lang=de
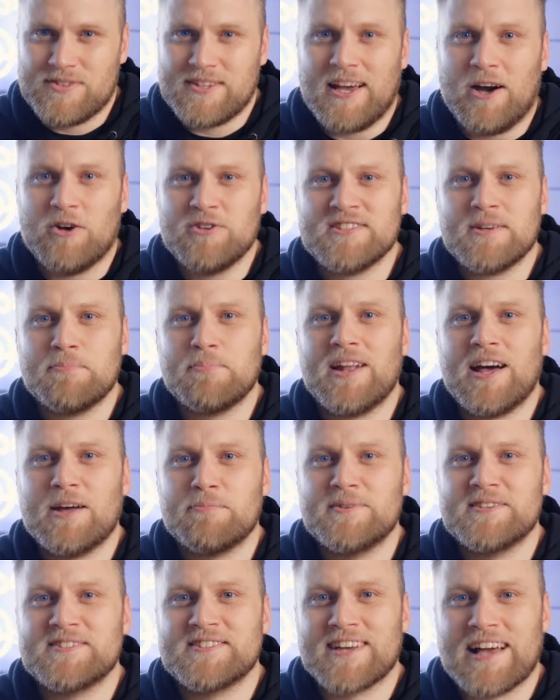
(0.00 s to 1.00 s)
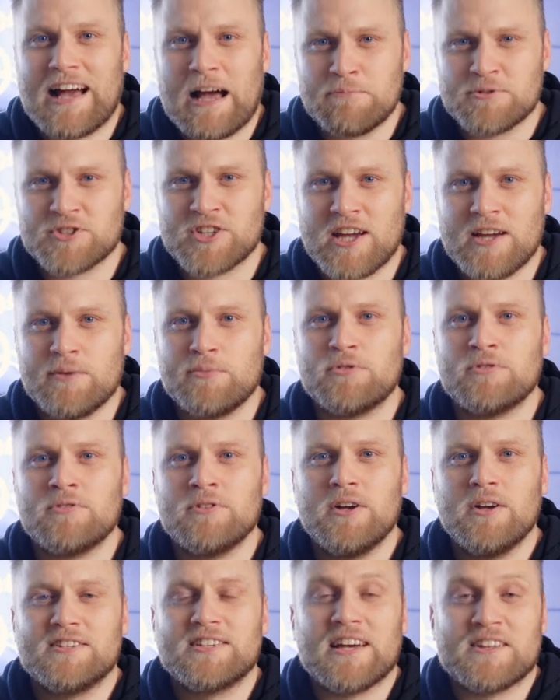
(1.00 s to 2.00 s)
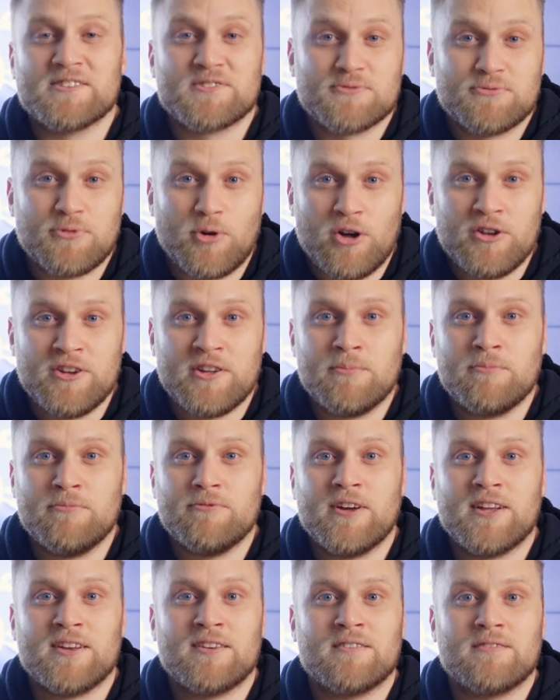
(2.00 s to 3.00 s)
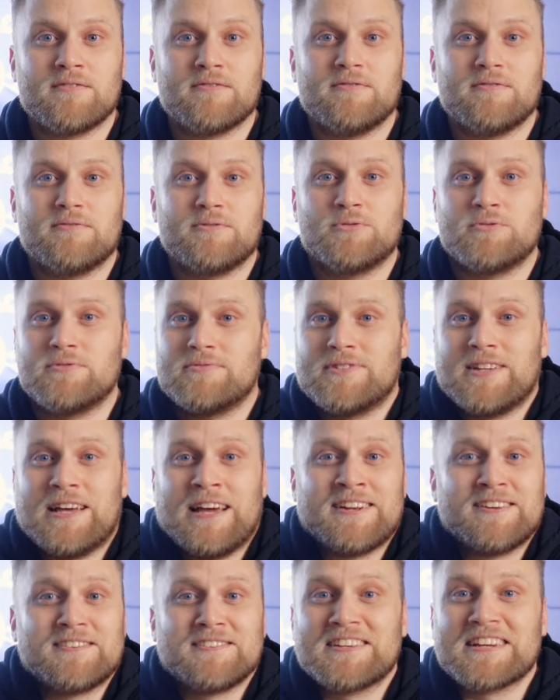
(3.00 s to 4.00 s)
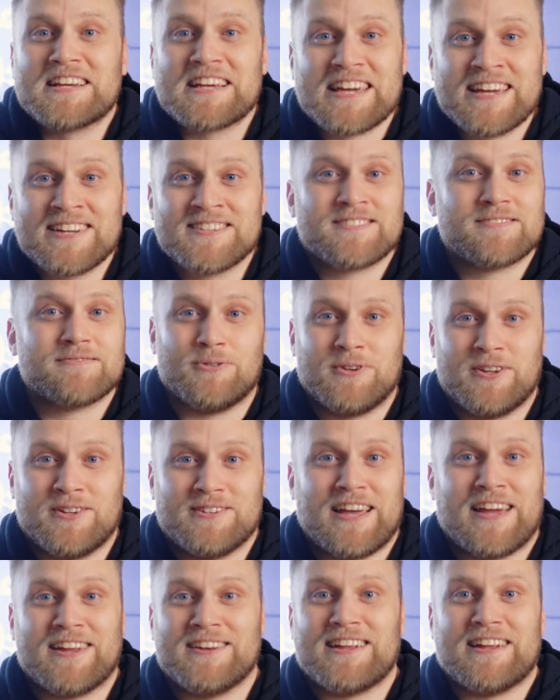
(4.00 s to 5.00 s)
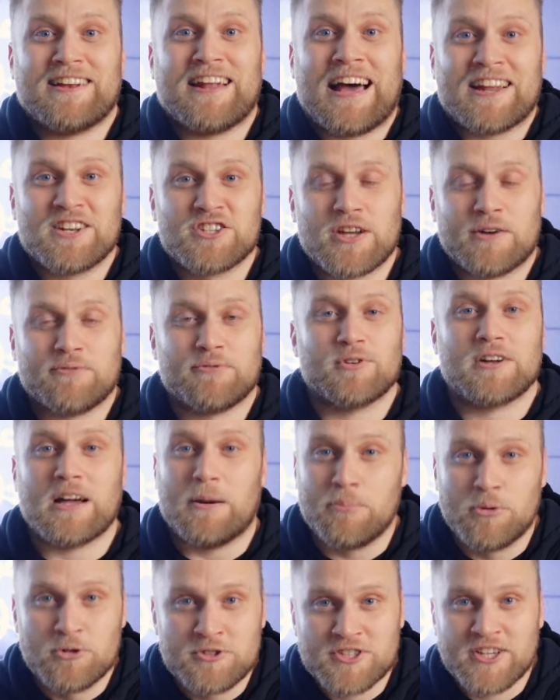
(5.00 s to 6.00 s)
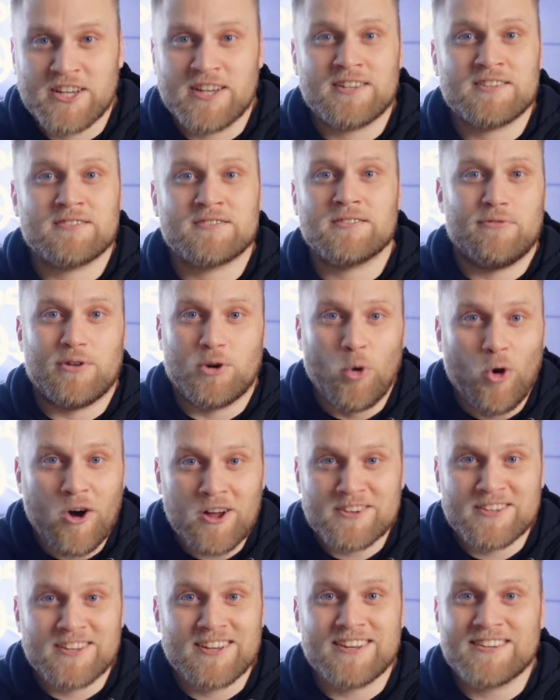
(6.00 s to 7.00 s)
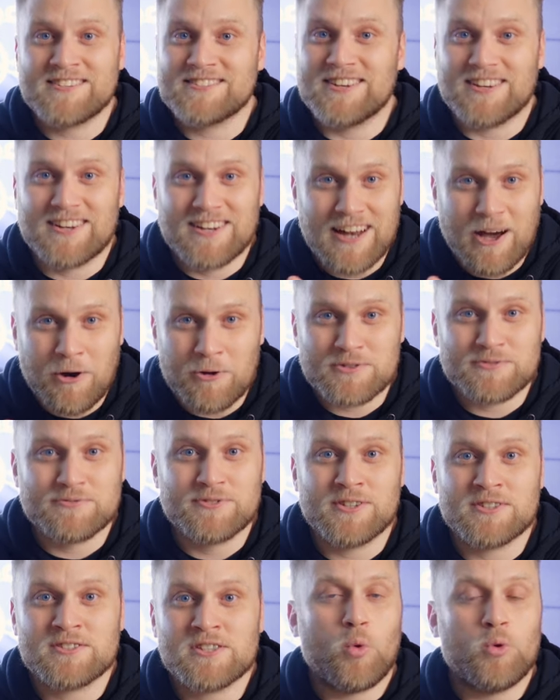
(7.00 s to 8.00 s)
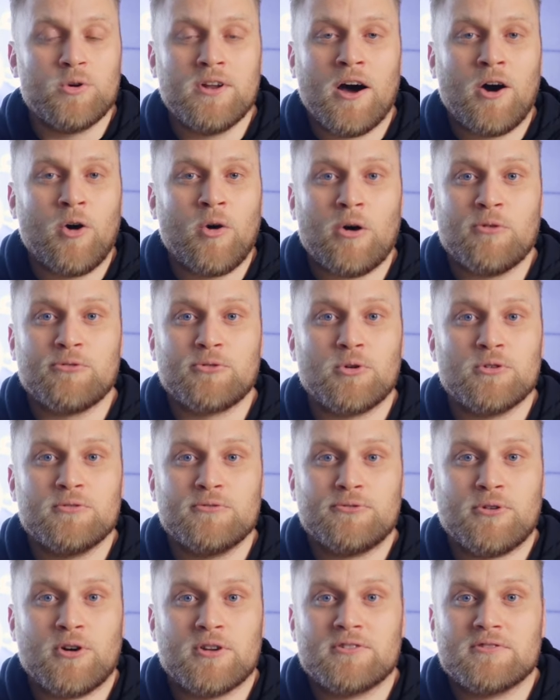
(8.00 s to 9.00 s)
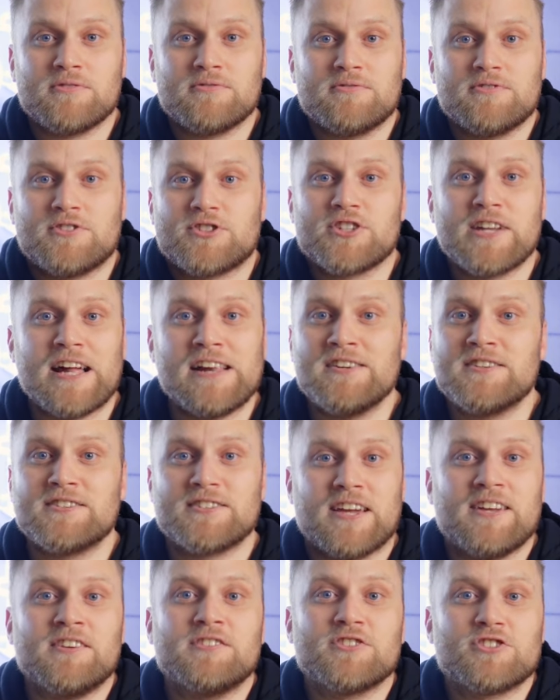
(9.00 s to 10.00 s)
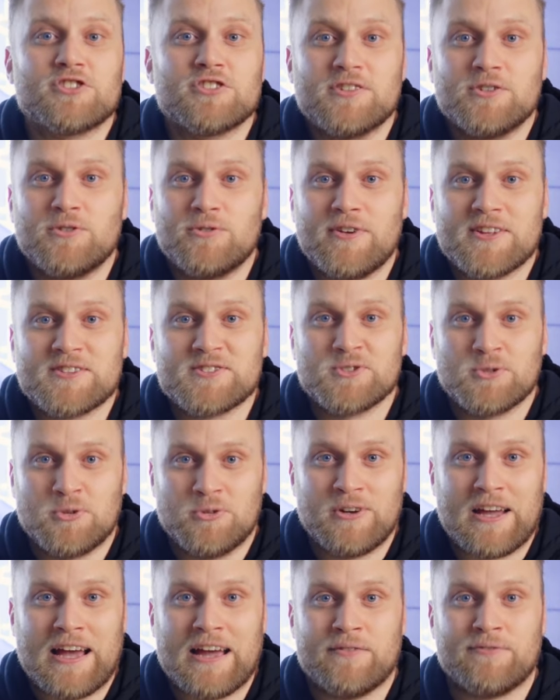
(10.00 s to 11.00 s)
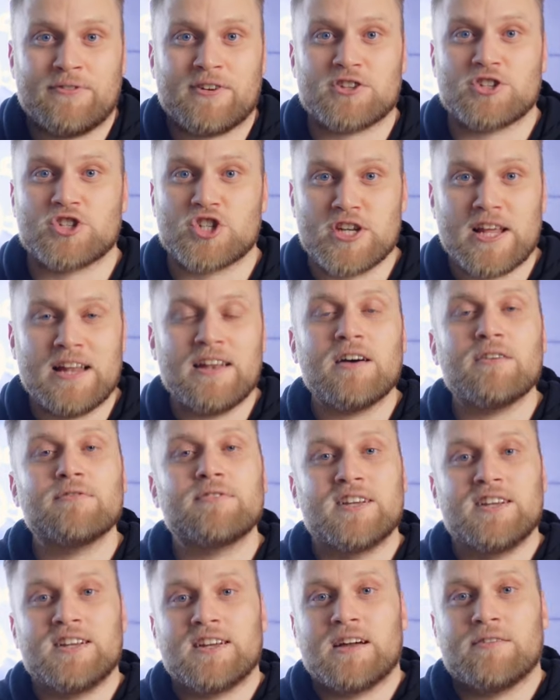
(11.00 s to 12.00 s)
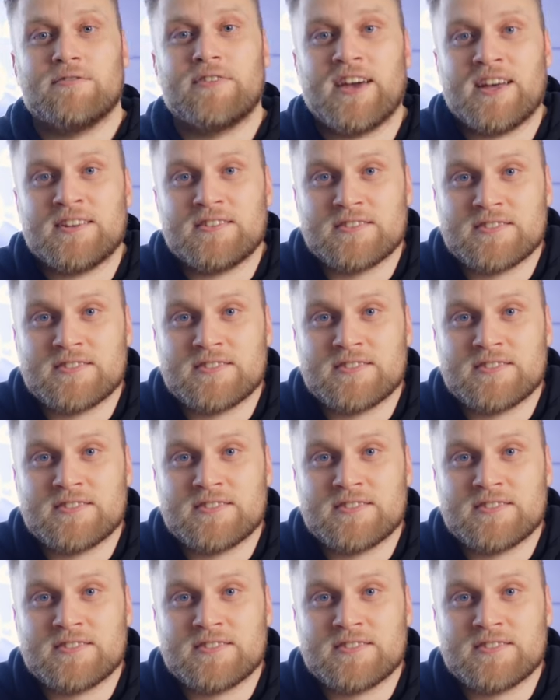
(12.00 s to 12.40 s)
Die außerplanmäßige Abschreibung, die kannst du vornehmen, wenn du dein Gerät oder dein, deine Anschaffung kaputt geht, verloren geht, geklaut wird oder auch aufgrund von schnellen technischen Innovationen einfach schneller weniger wert